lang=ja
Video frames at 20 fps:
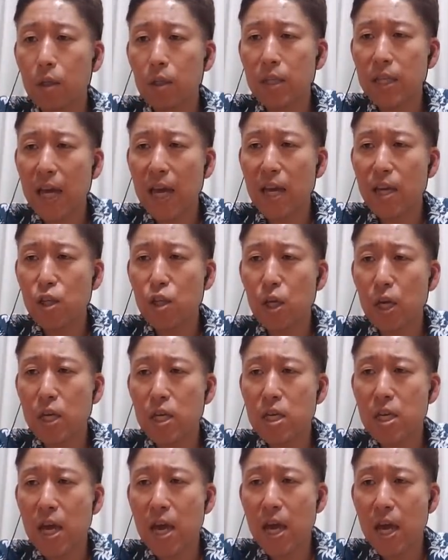
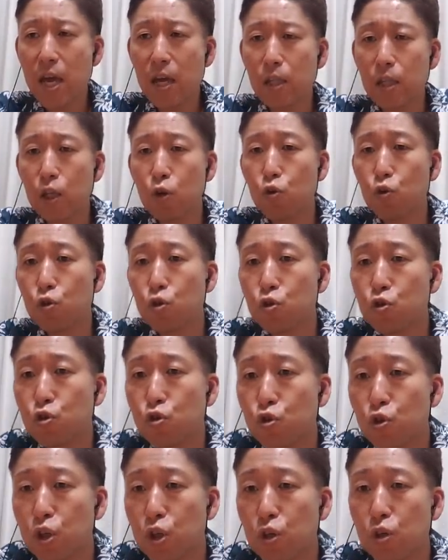シャシャイエ2分
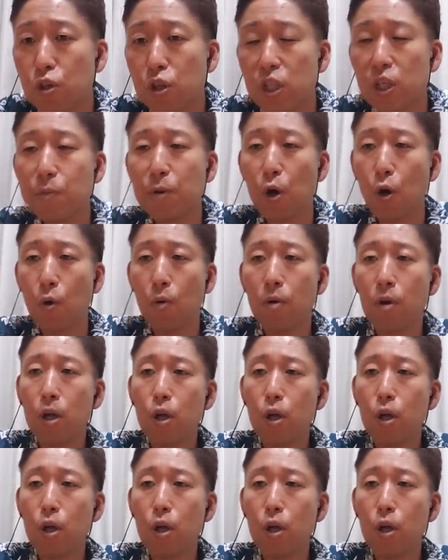12秒